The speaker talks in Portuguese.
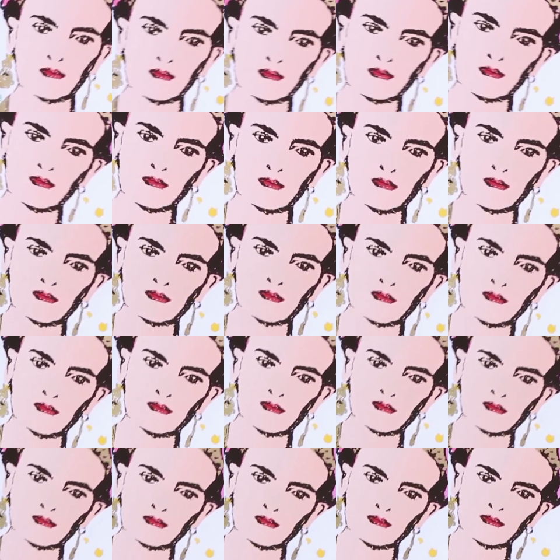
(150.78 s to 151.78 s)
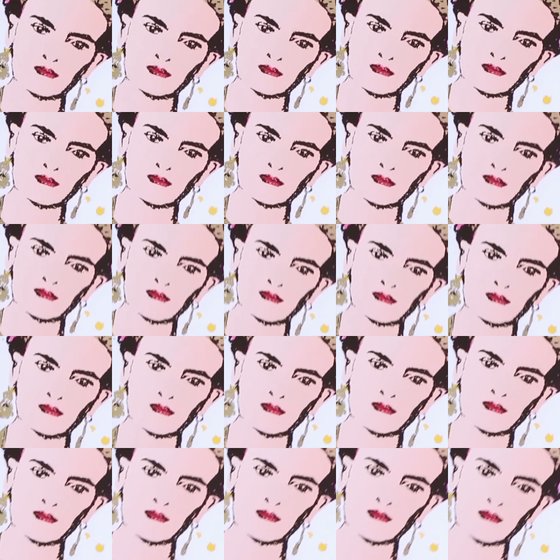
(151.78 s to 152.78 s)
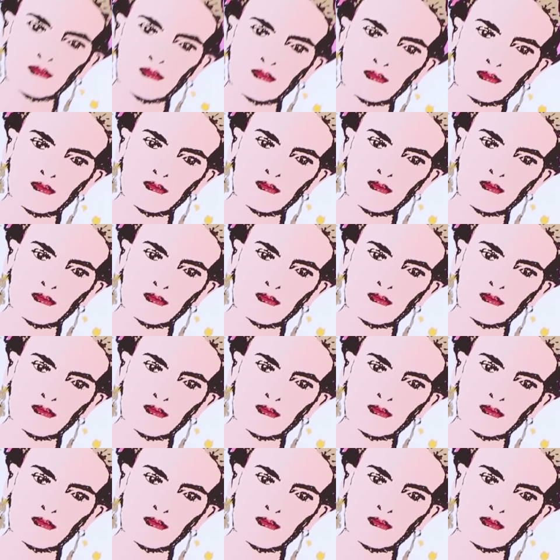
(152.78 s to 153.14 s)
fundo e as flores na roupa mas